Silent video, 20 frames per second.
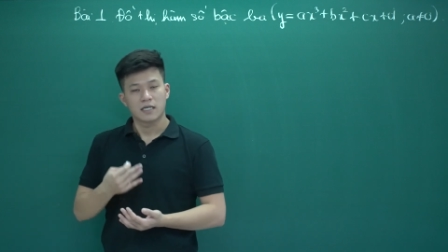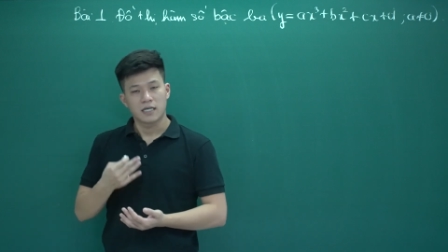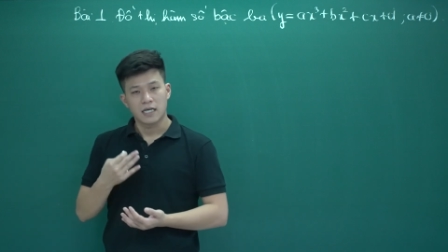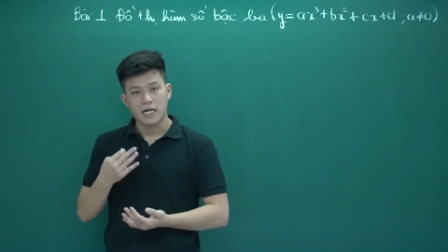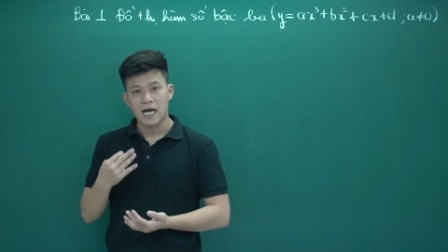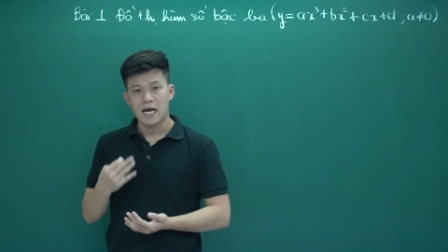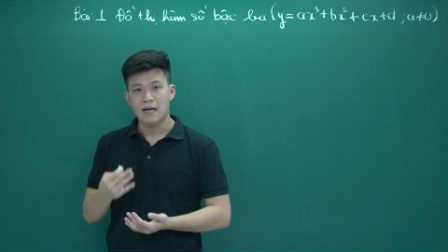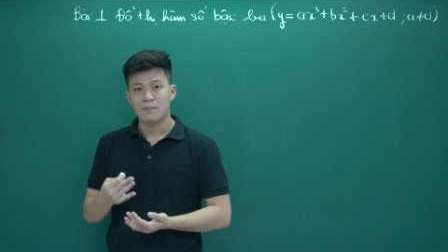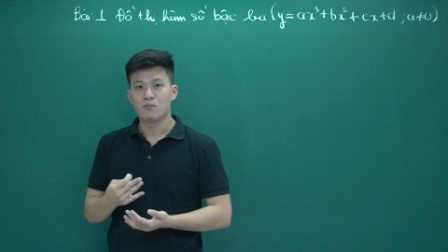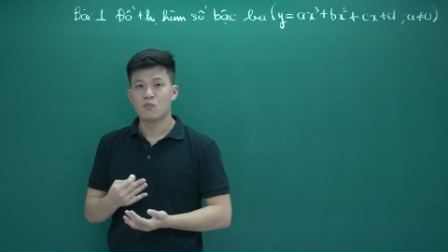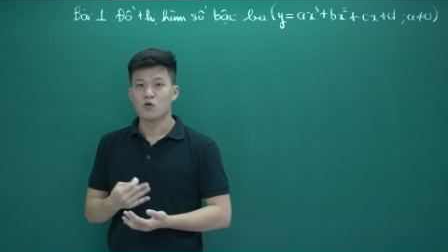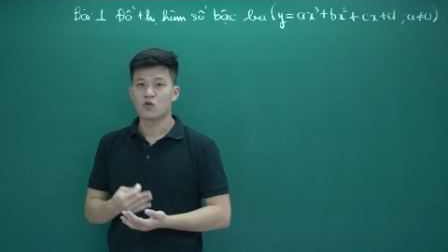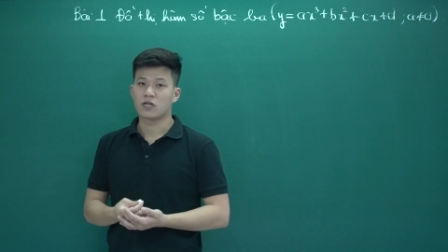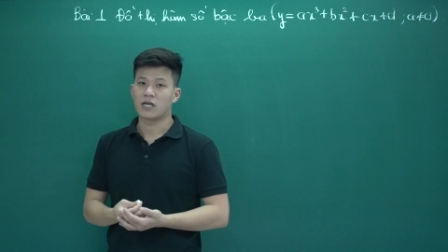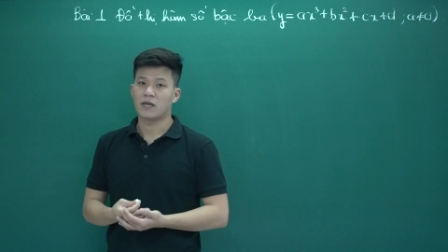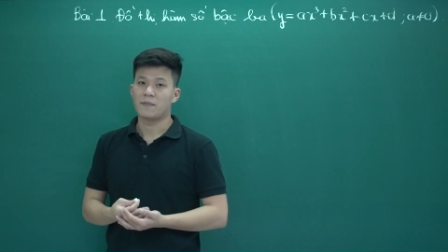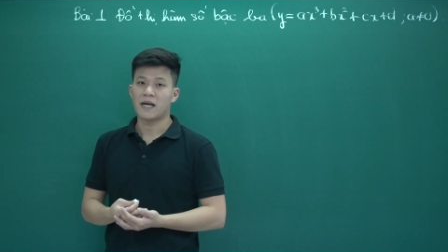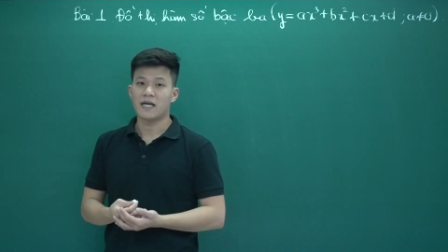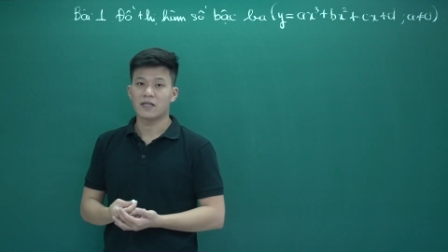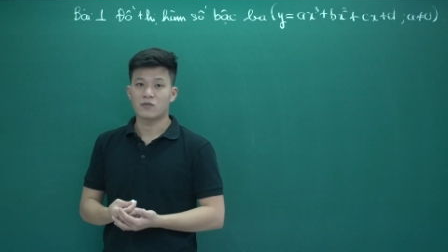làm một
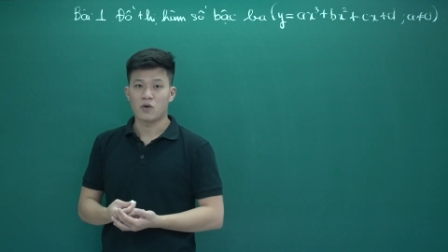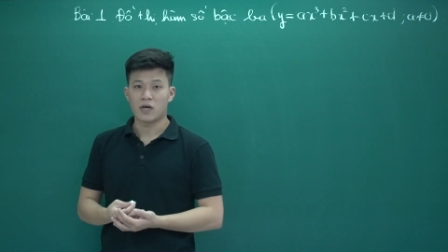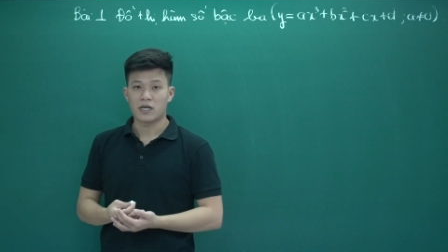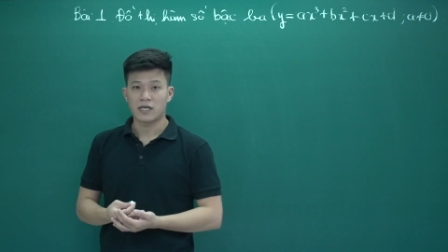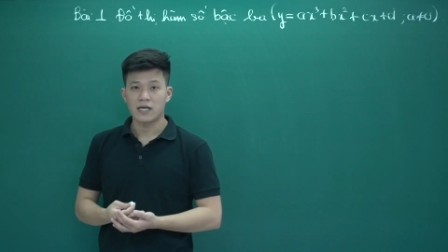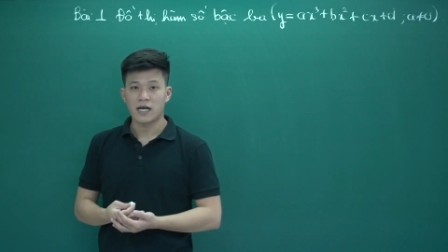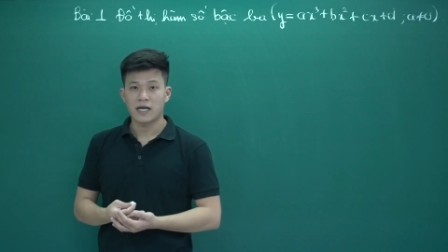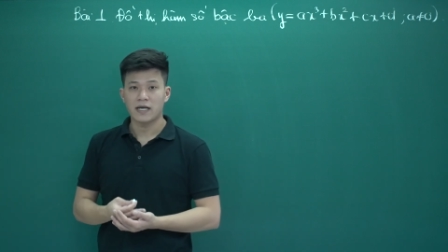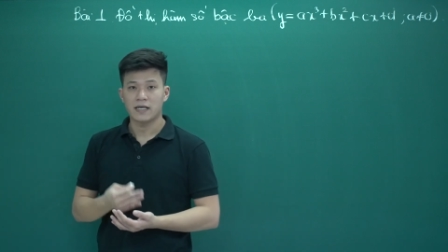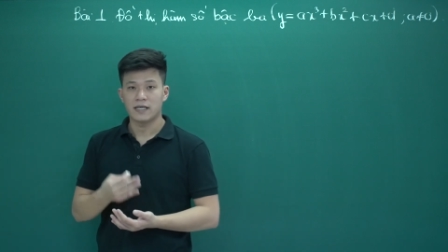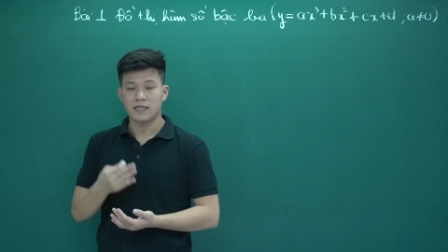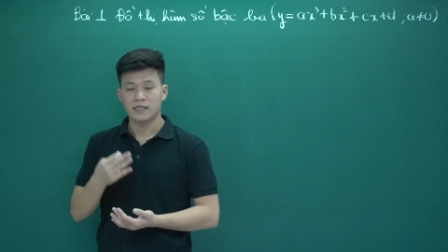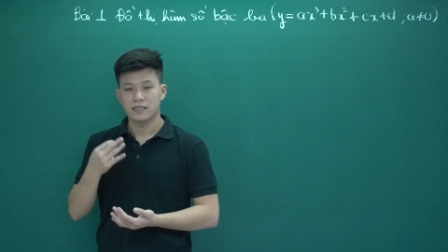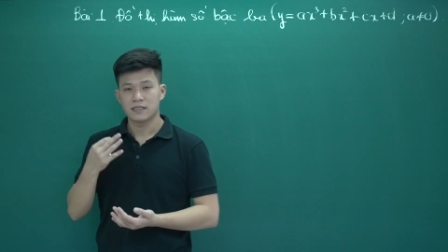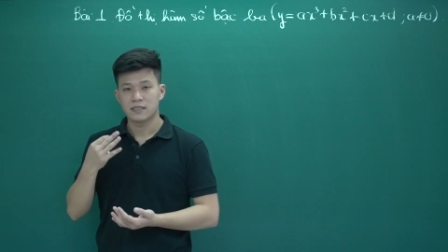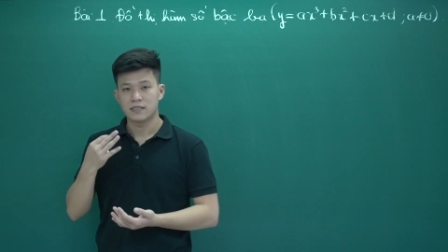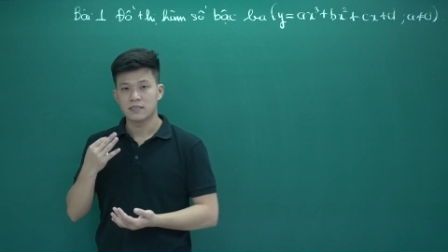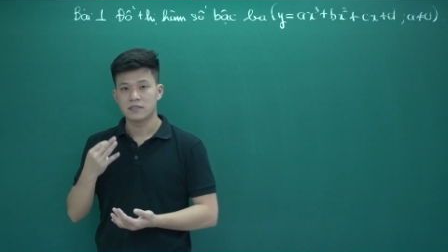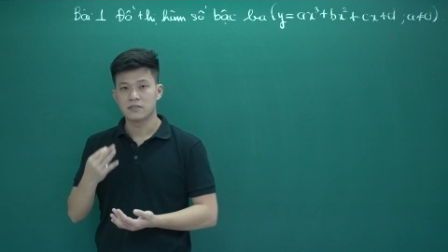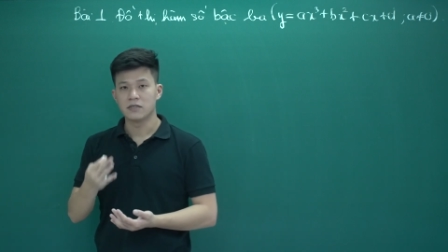cái bài toán này
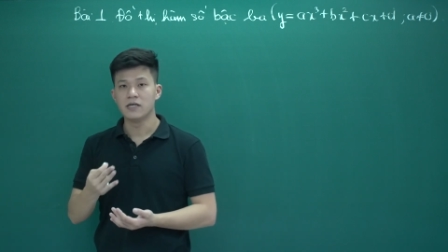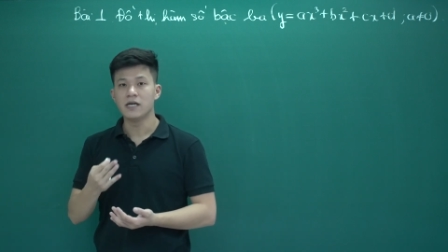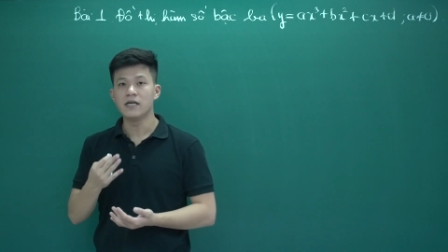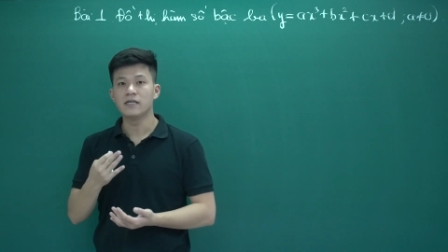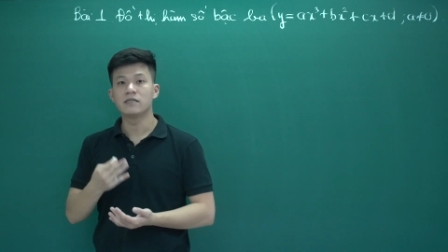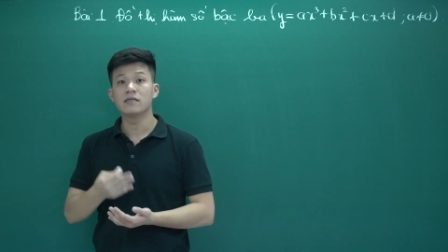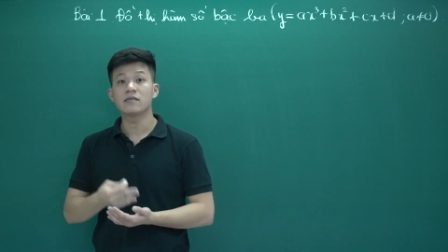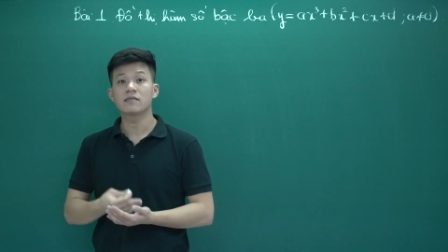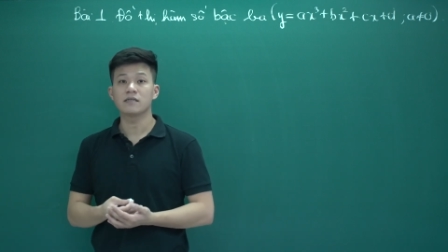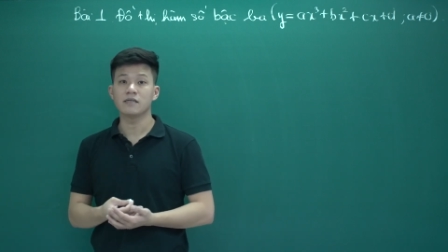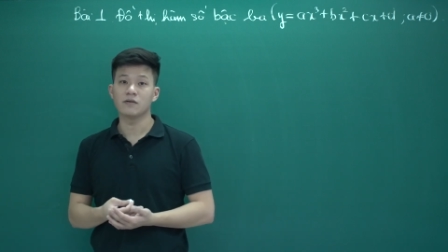dưới hình thức